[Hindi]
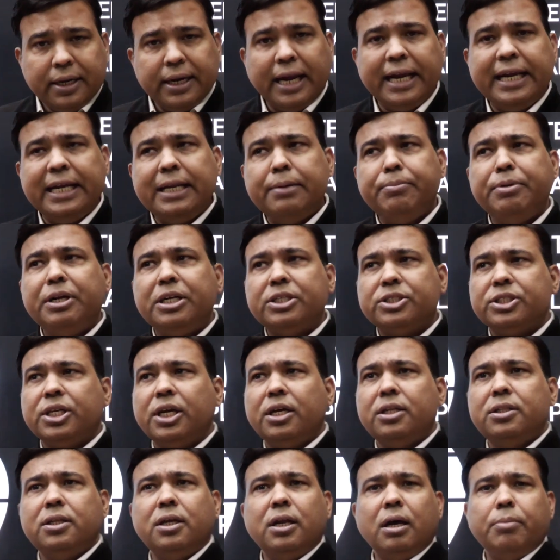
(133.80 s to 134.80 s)
90 मिनट्स के
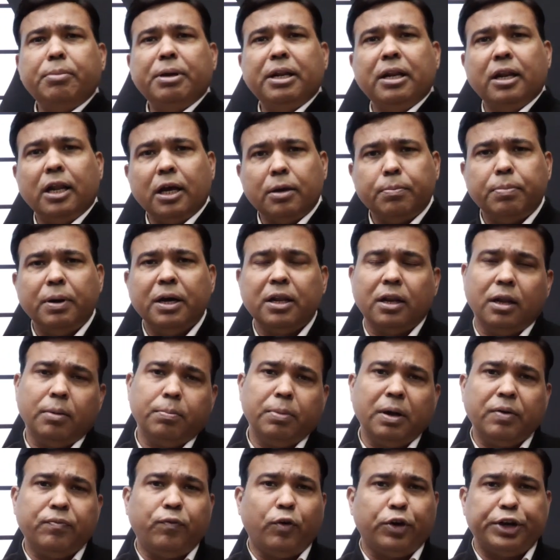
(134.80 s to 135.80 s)
अंदर हमें लगभग
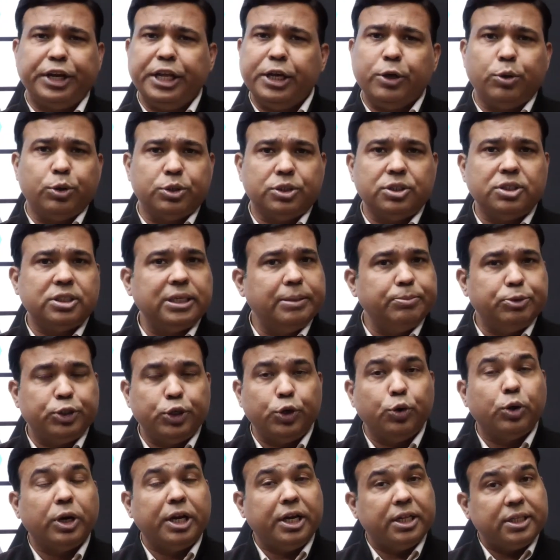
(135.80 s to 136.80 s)
लगभग 40 क्वेश्चंस
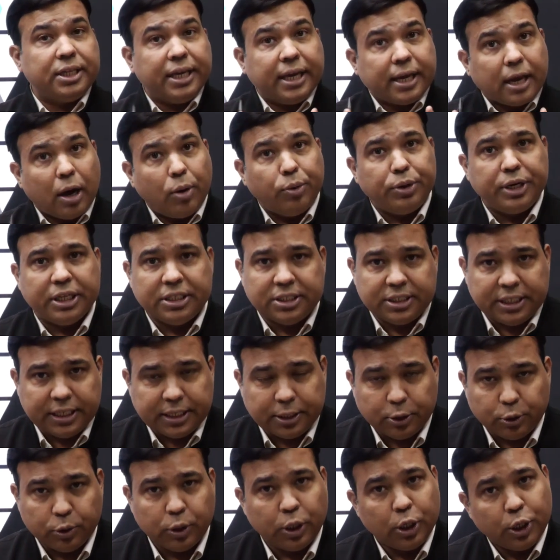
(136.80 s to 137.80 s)
एमसीक्यू करने थे अकाउंटेंसी
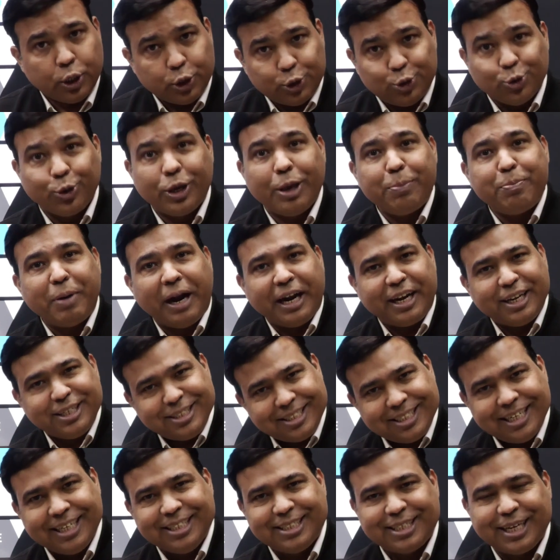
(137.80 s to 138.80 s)
को जो कि पैटर्न
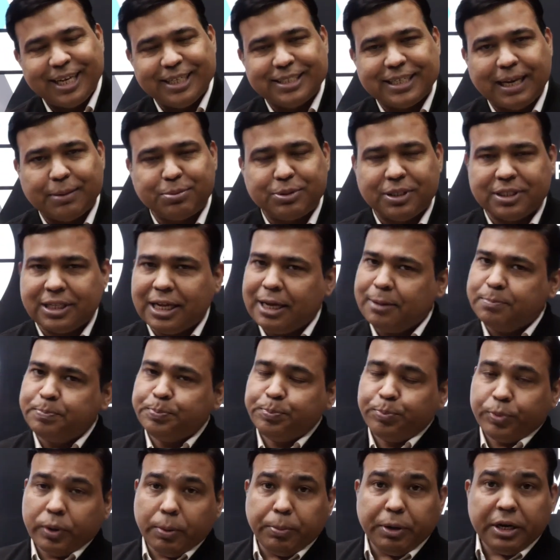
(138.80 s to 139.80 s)
चेंज के हिसाब से था
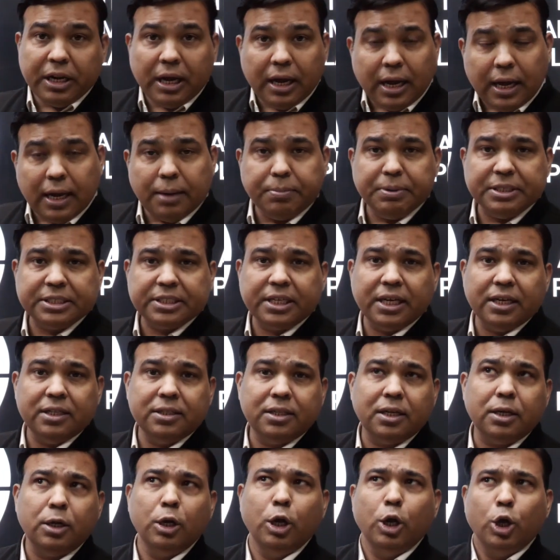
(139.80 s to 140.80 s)
बट अब इसके
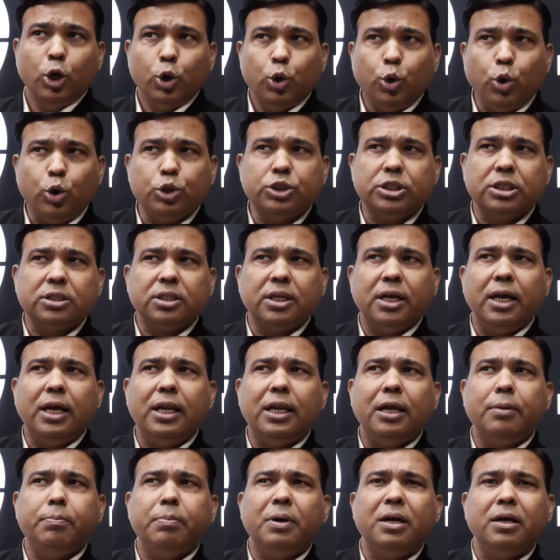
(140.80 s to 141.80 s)
अंदर हो सकता है
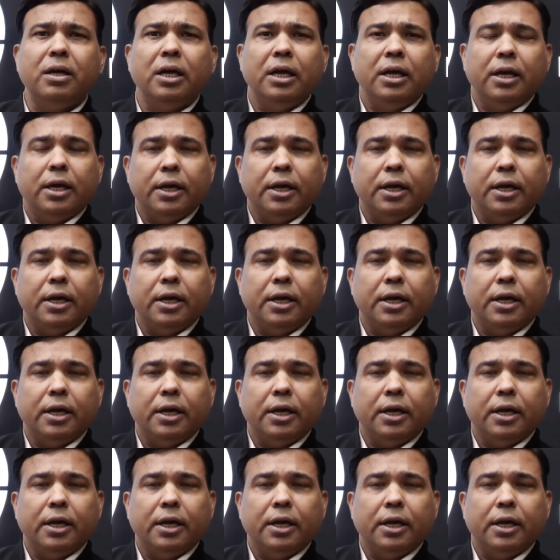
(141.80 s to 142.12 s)
लगभग